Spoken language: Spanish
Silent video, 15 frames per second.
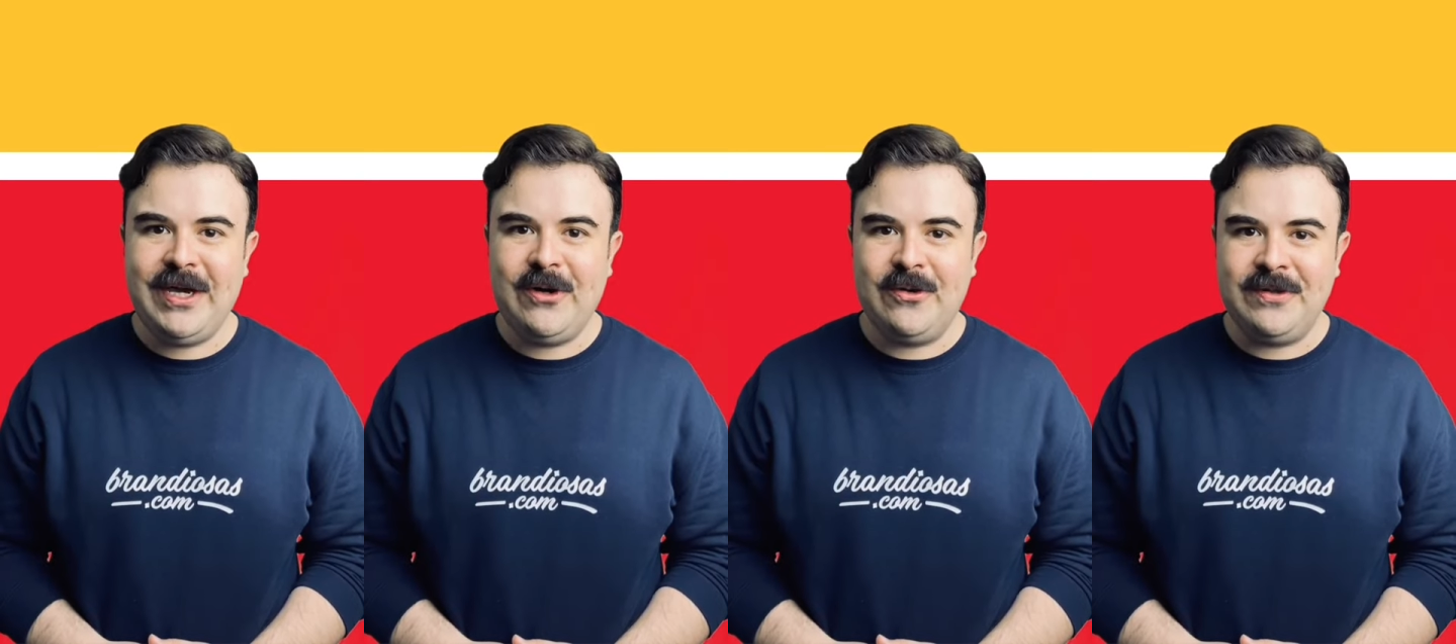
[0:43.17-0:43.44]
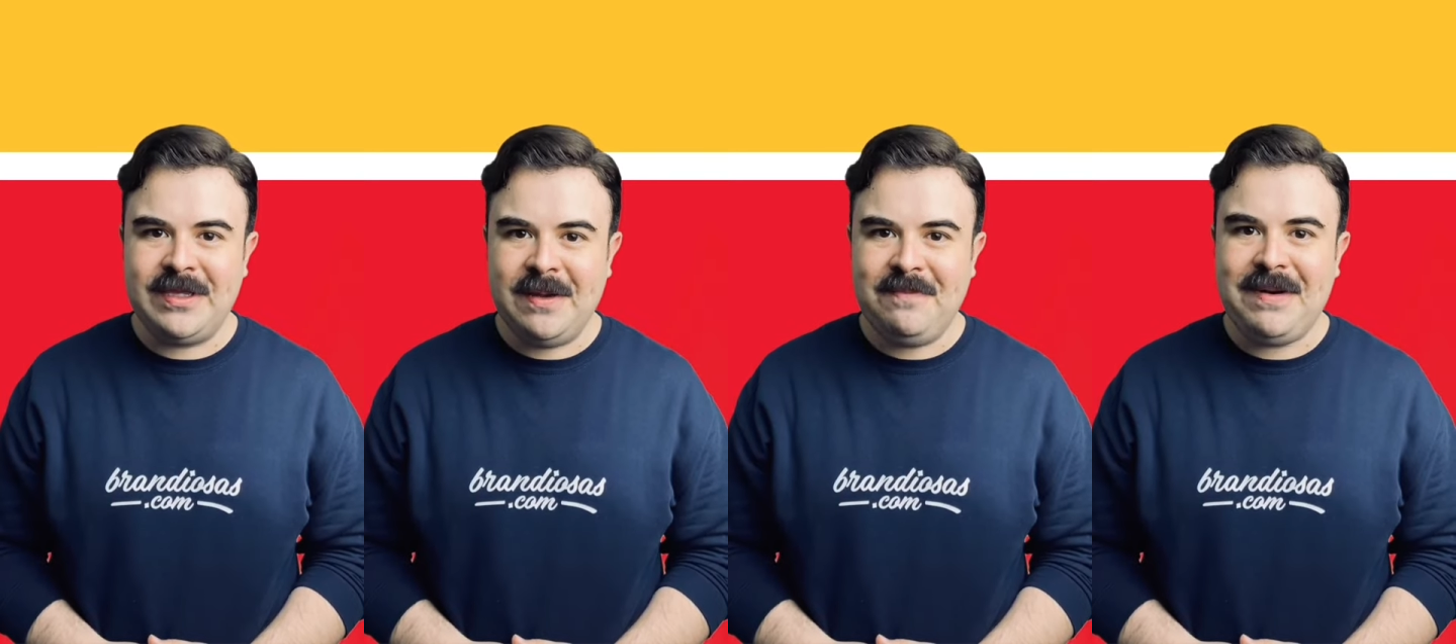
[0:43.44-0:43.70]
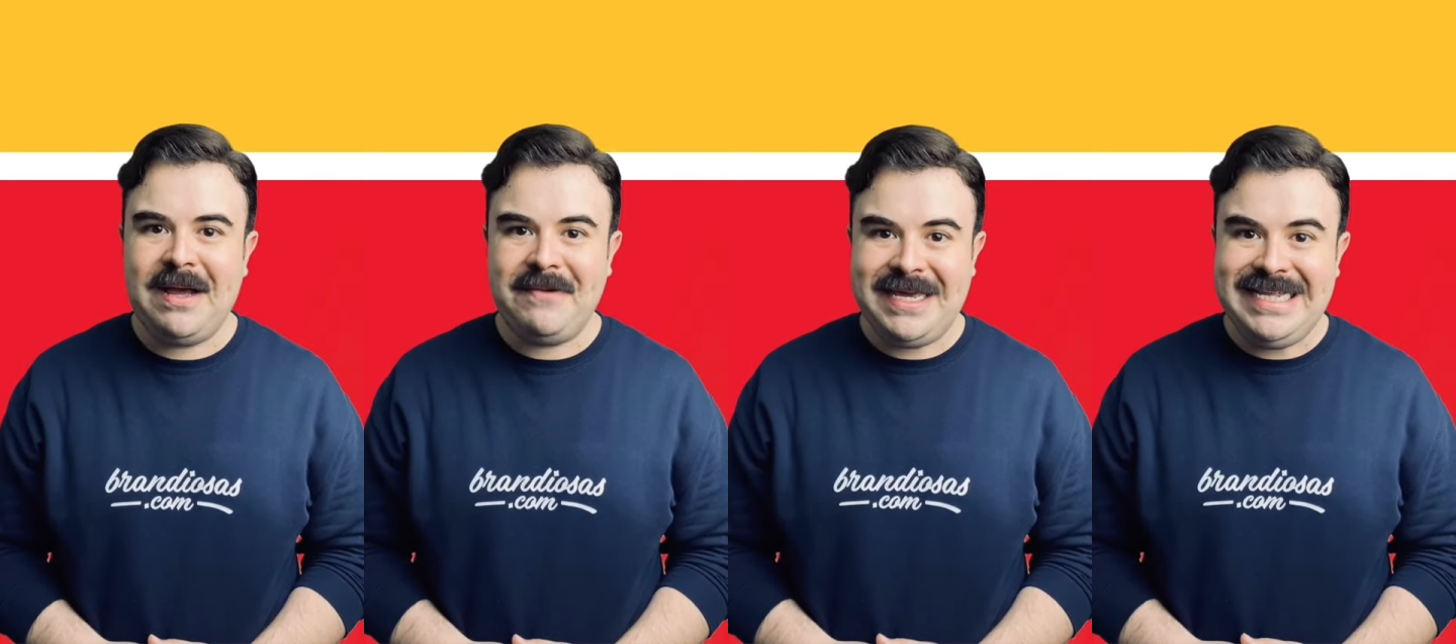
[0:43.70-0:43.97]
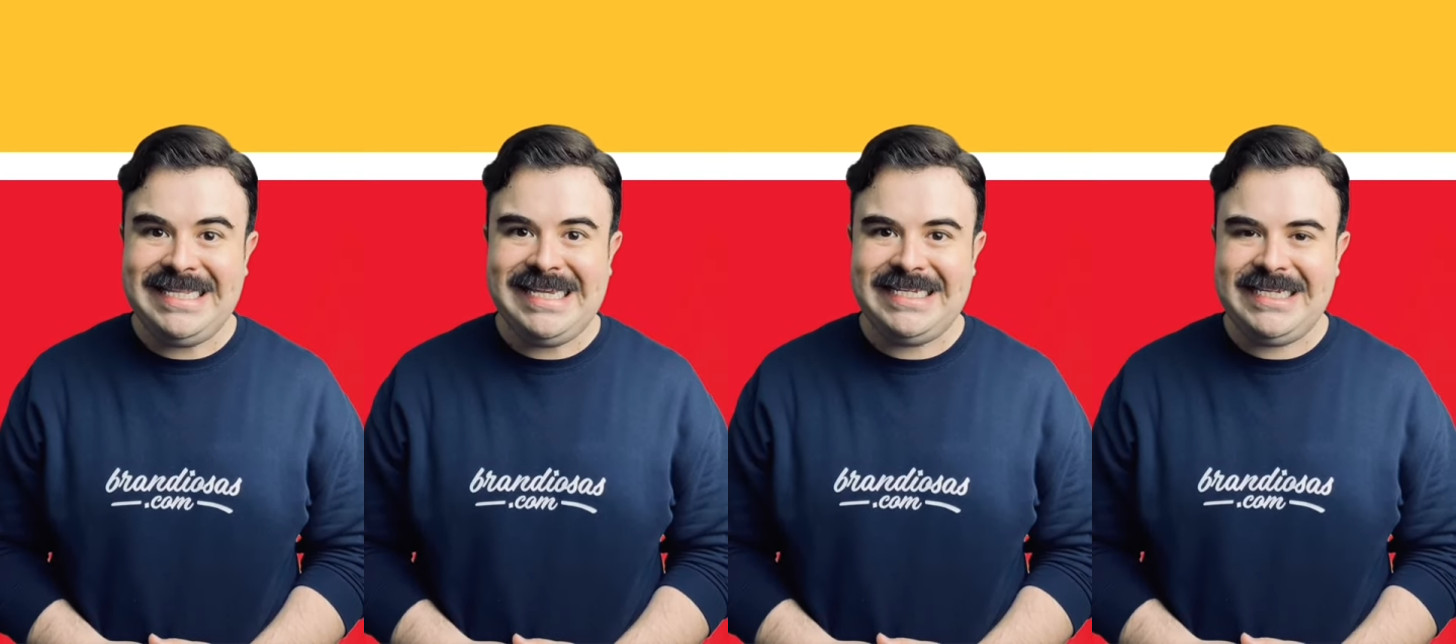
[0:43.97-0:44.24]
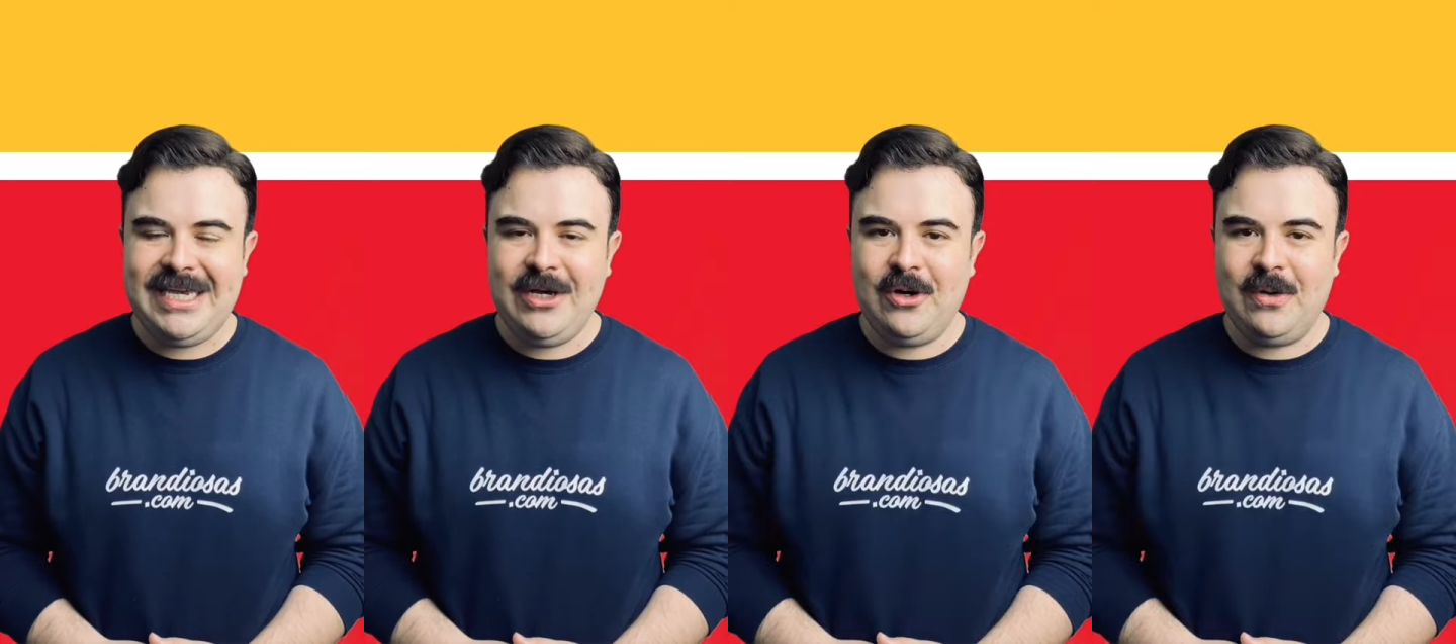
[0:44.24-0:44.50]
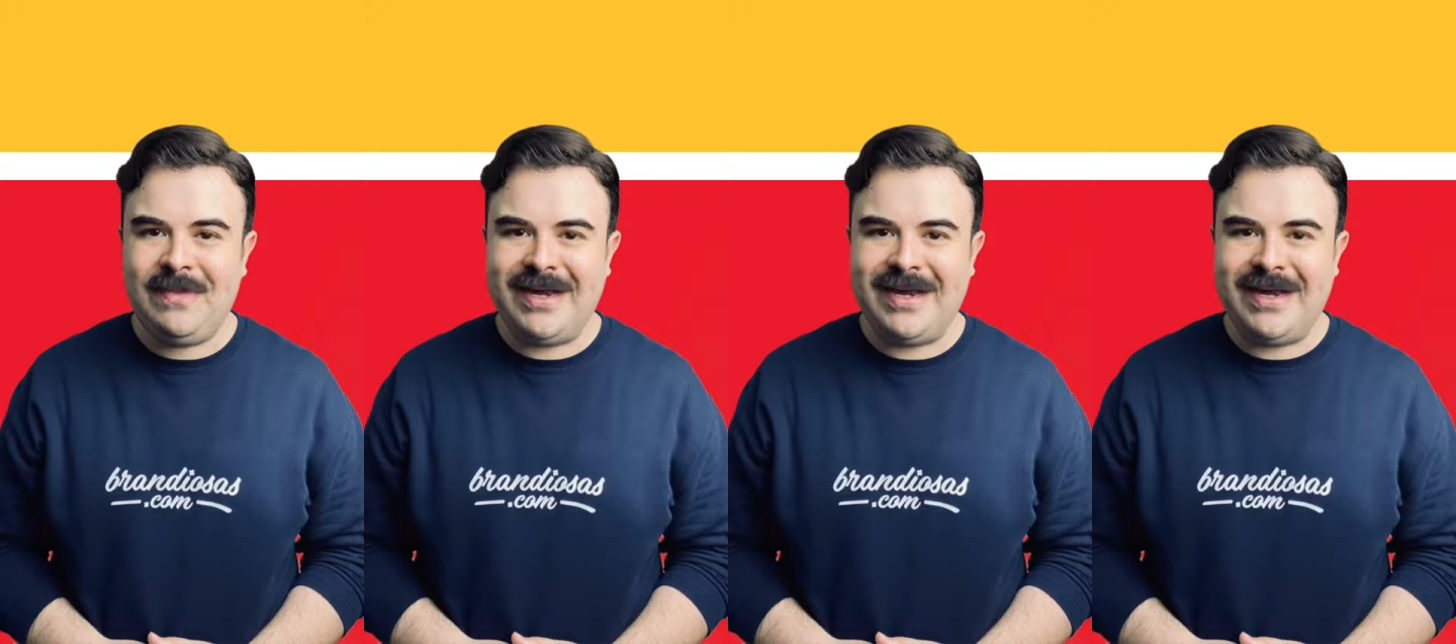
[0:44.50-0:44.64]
que contempla 25